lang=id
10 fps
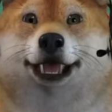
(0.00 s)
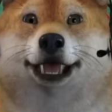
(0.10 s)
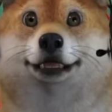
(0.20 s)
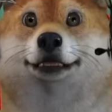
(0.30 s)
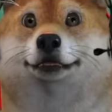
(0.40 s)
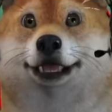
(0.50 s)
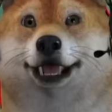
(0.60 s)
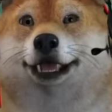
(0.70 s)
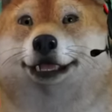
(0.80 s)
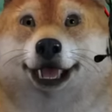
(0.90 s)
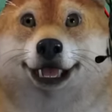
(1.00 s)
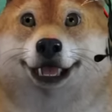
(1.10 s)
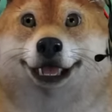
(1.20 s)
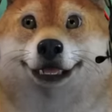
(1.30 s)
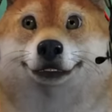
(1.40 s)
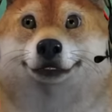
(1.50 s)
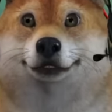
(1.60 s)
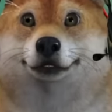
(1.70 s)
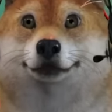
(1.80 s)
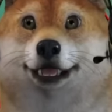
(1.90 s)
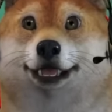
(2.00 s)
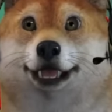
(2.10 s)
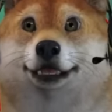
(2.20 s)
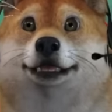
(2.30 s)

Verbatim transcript: woi, woi, goyang-goyang dia. Waduh, kalian bisa